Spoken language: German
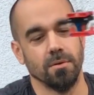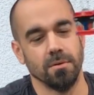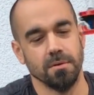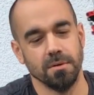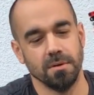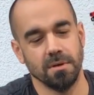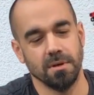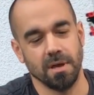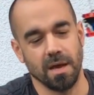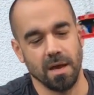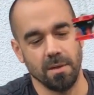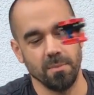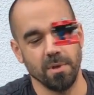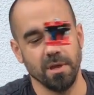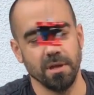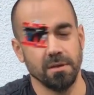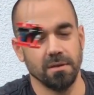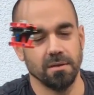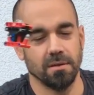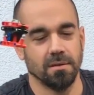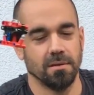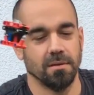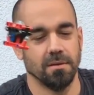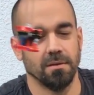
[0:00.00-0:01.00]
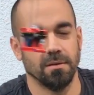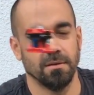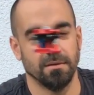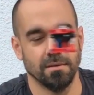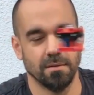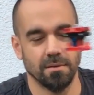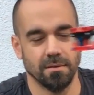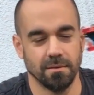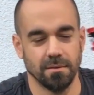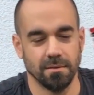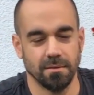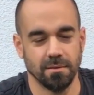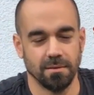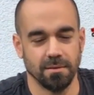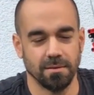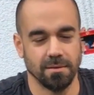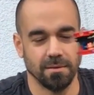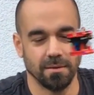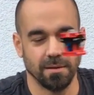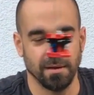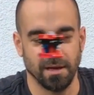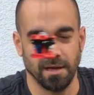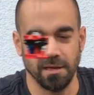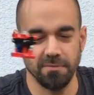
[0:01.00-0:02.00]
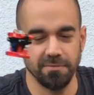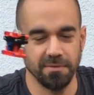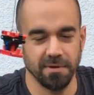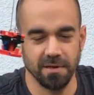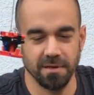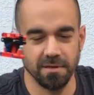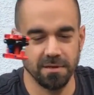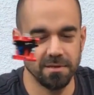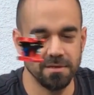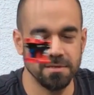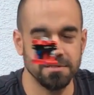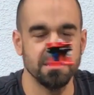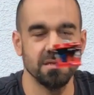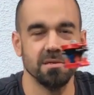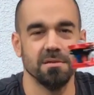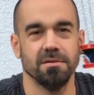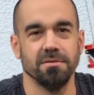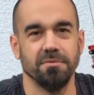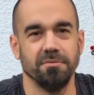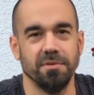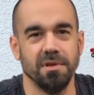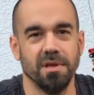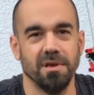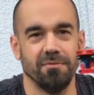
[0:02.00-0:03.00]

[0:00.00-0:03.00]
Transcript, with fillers: und damit einfach diese